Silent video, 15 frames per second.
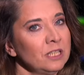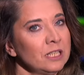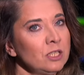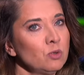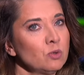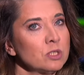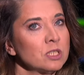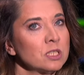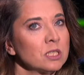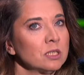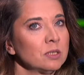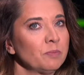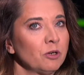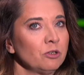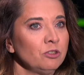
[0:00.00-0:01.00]
Wielu z
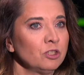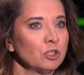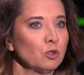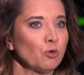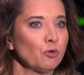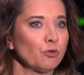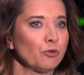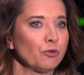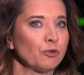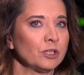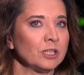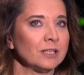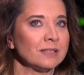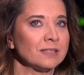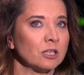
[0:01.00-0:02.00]
y, polityków
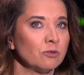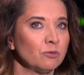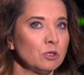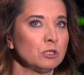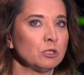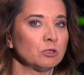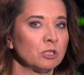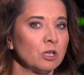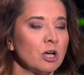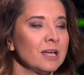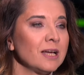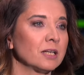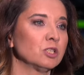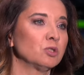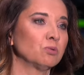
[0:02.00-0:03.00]
y, zachowuje się
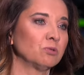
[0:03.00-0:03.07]
trochę jak